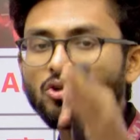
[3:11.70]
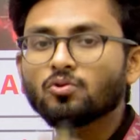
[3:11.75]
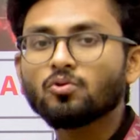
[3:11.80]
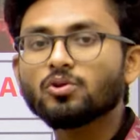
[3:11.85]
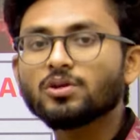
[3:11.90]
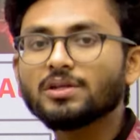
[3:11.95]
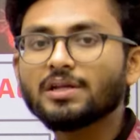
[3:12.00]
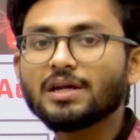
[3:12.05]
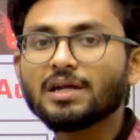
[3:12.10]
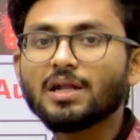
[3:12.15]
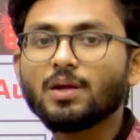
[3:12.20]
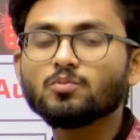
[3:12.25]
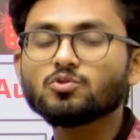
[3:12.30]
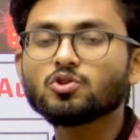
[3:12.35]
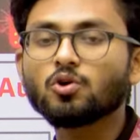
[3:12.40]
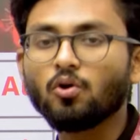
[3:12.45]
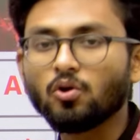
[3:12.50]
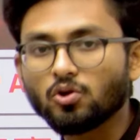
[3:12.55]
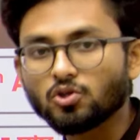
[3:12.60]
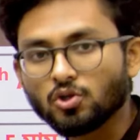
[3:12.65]
করে দেখলাম
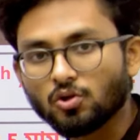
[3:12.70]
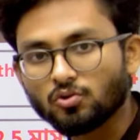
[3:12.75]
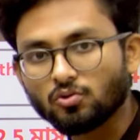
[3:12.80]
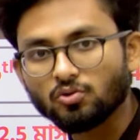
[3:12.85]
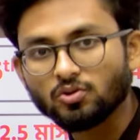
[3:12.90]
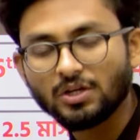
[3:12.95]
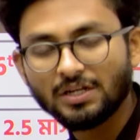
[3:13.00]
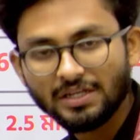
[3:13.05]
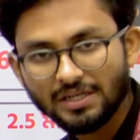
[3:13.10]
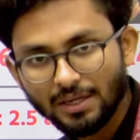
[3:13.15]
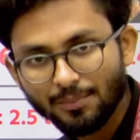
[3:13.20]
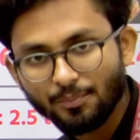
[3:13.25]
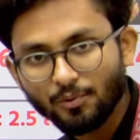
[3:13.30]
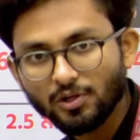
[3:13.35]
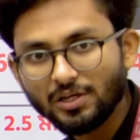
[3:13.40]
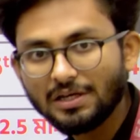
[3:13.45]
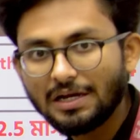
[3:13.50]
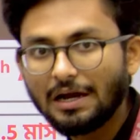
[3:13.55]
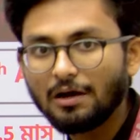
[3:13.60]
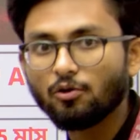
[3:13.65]
ষোলো সতেরো তারিখে
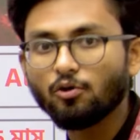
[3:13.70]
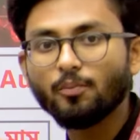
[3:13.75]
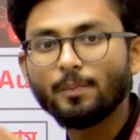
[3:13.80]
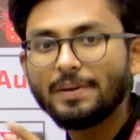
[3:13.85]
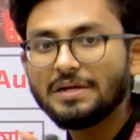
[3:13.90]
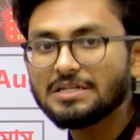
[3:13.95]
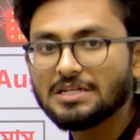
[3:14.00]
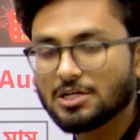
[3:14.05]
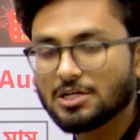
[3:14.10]
পরীক্ষা খুব বেশি আর